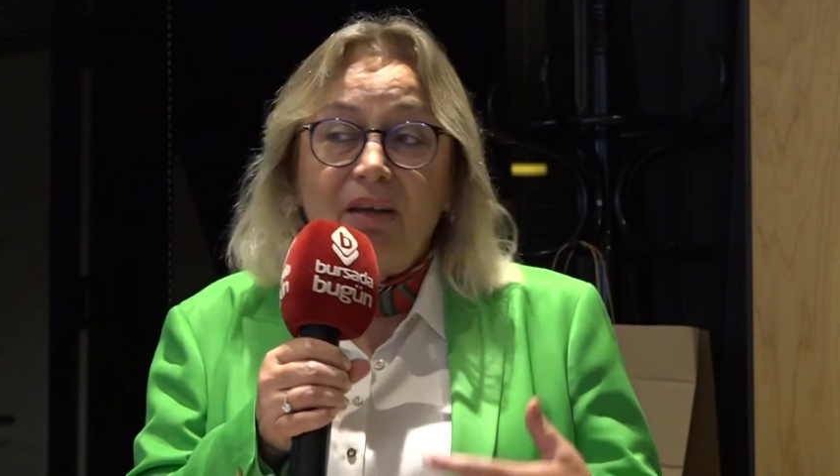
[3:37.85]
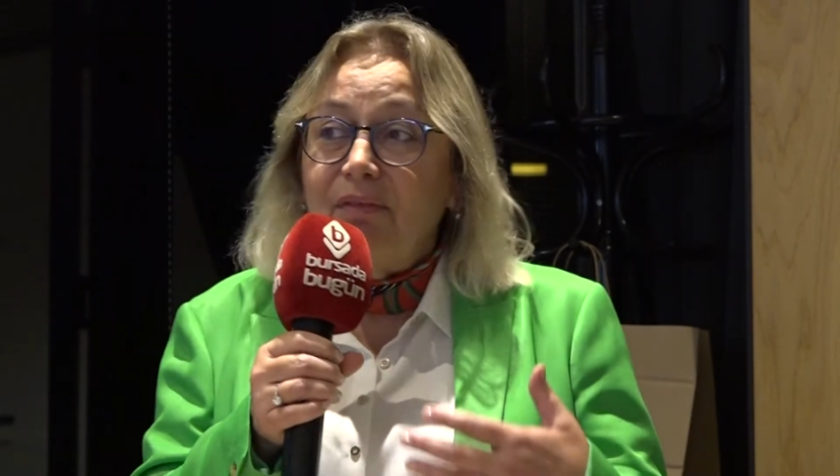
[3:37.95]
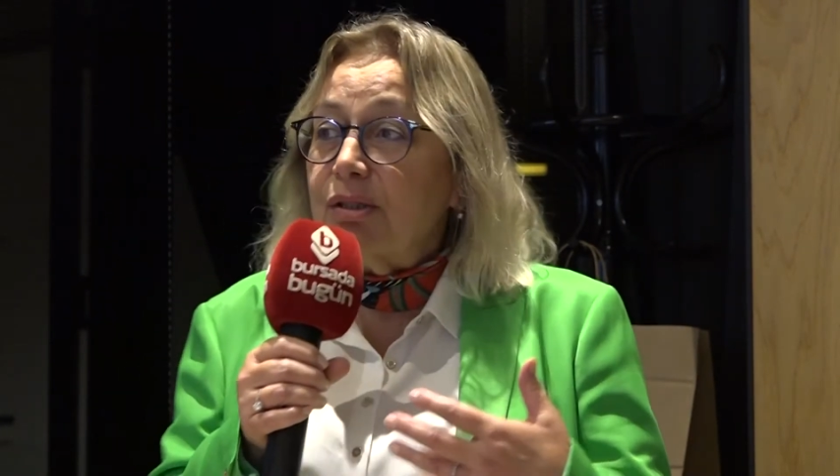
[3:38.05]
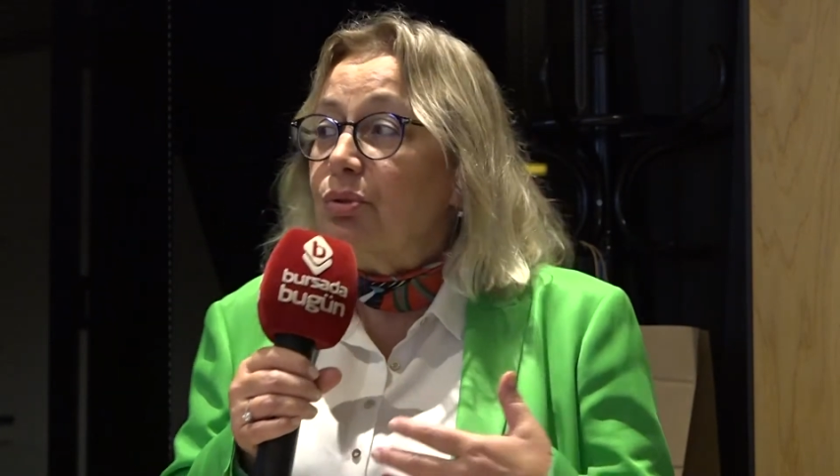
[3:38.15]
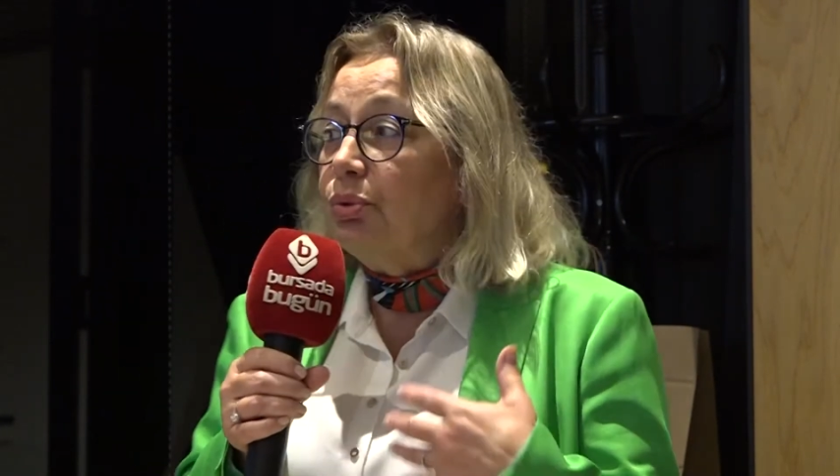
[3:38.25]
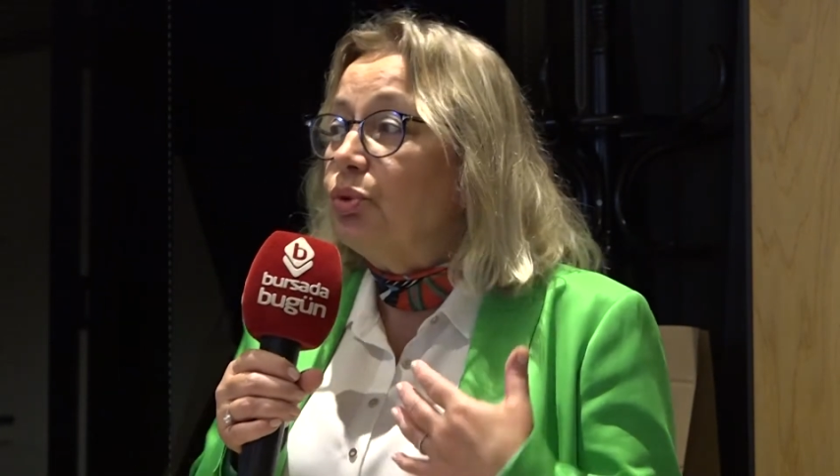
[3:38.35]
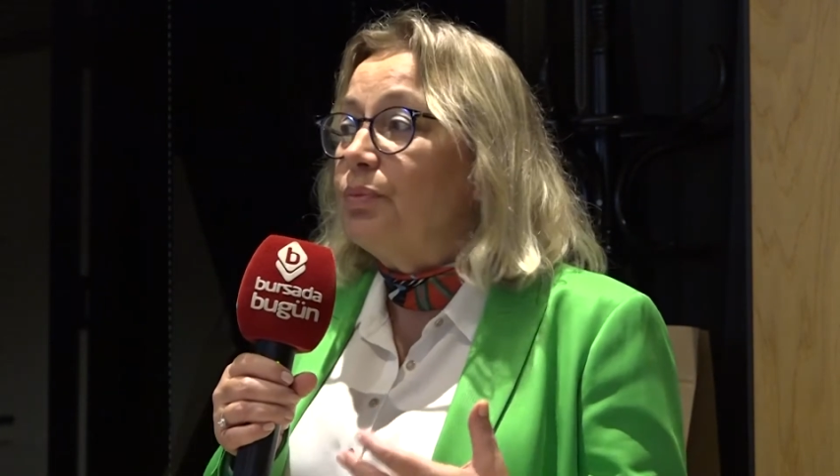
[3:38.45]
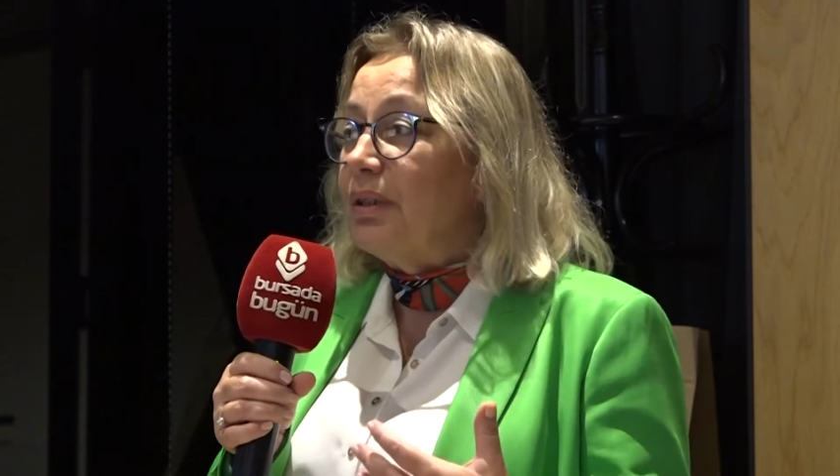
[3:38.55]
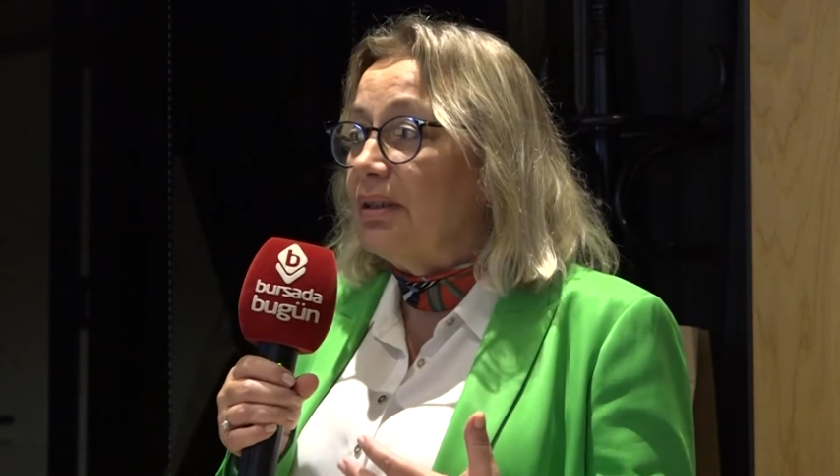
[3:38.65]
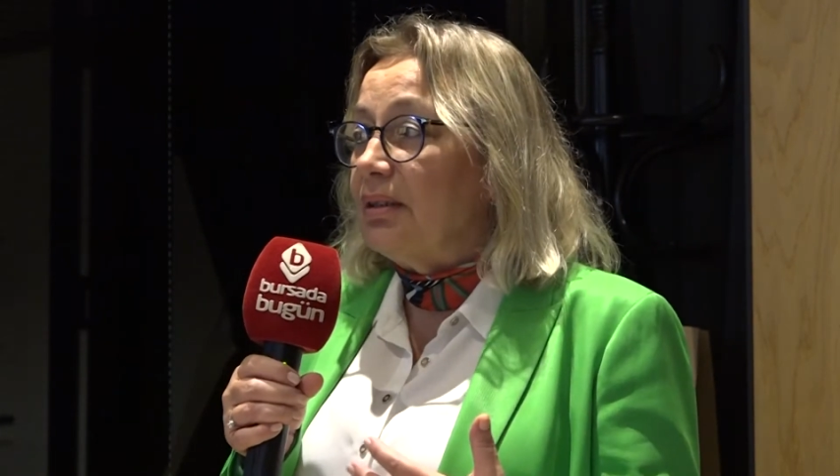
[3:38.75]
ve
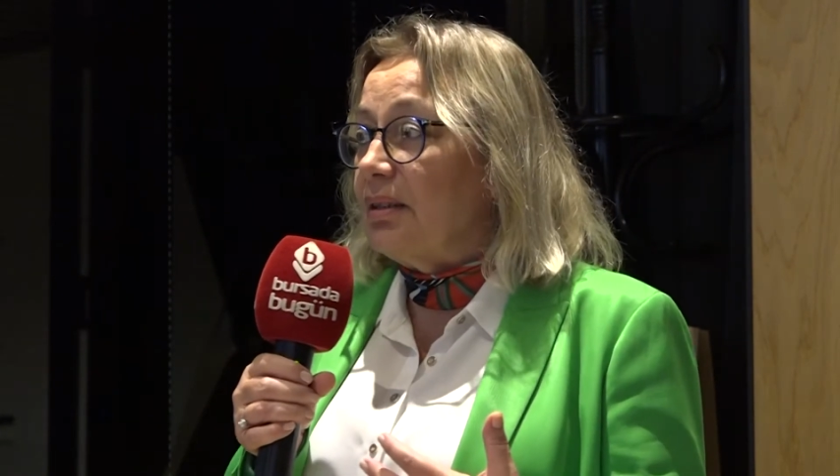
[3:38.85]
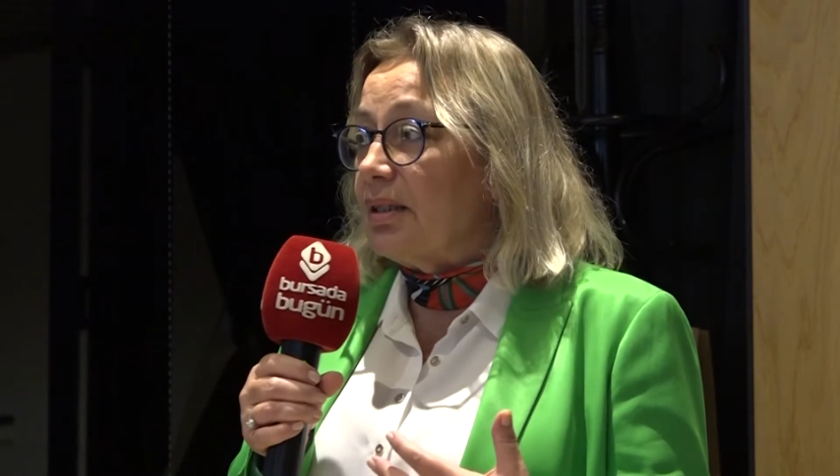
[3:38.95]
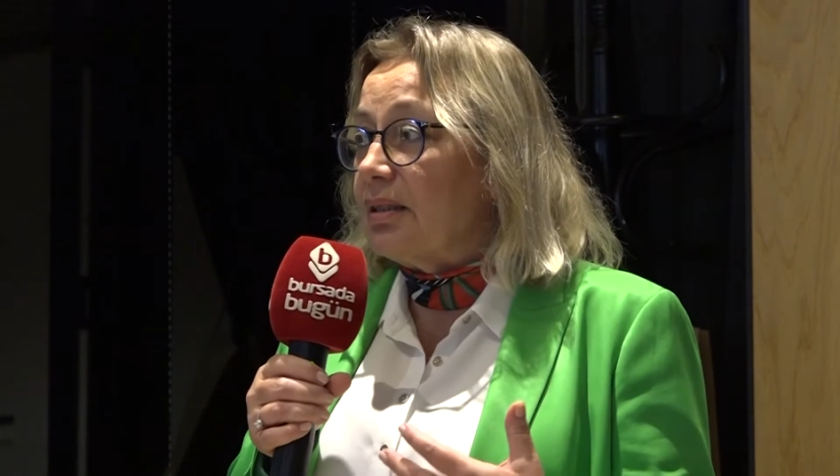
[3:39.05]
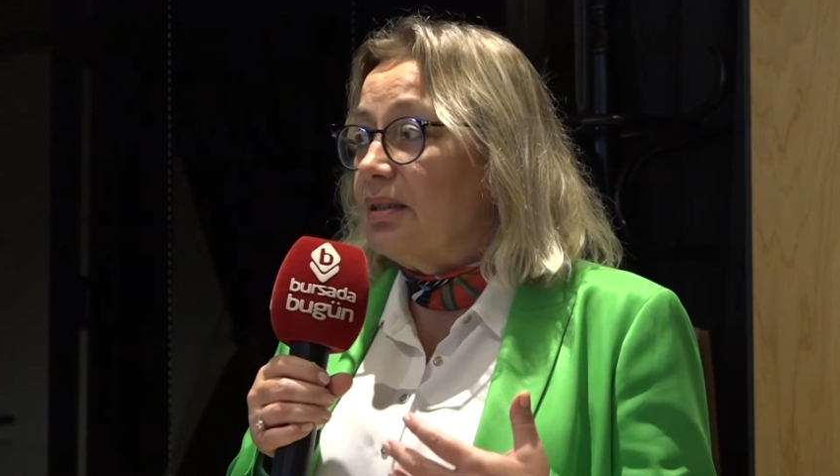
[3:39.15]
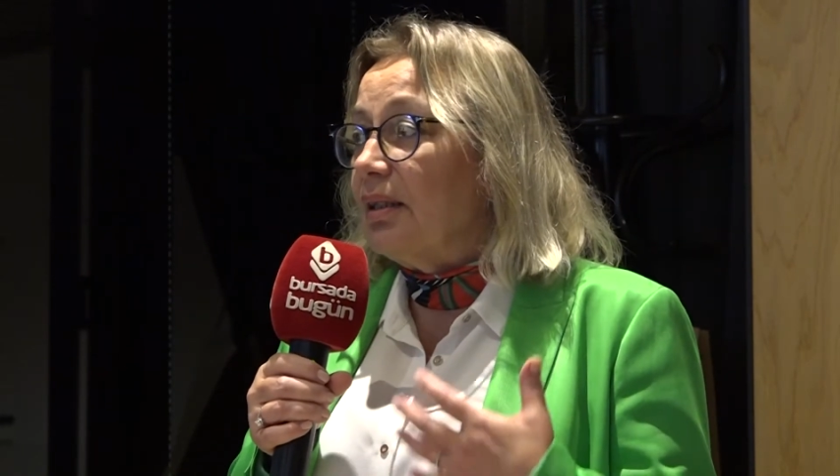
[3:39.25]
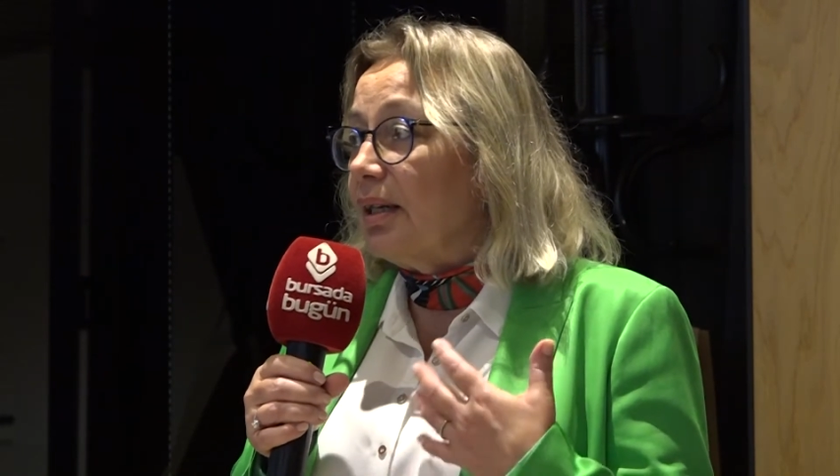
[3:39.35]
sonuç bildirgesini